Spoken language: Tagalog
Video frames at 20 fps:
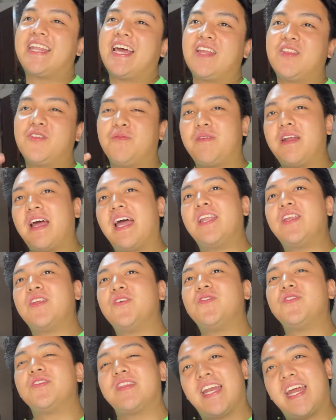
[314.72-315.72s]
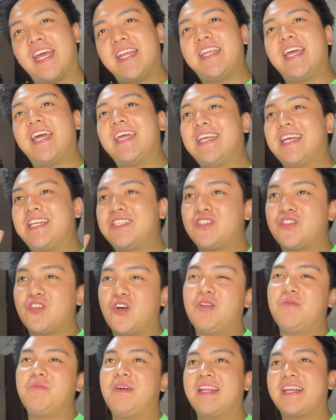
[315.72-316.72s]
hand o brand new, trade-in,
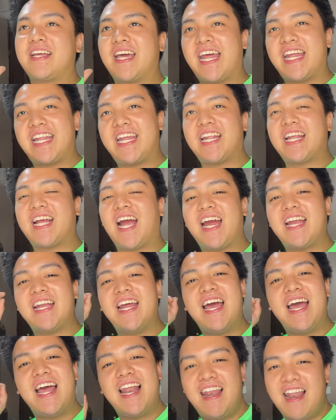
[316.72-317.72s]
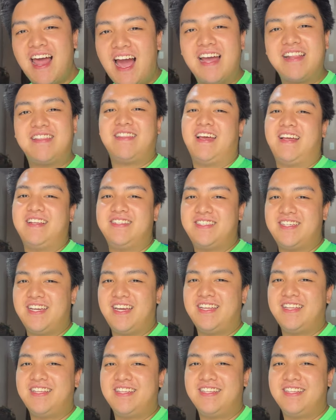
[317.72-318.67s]
installment, credit card, lahat andyan.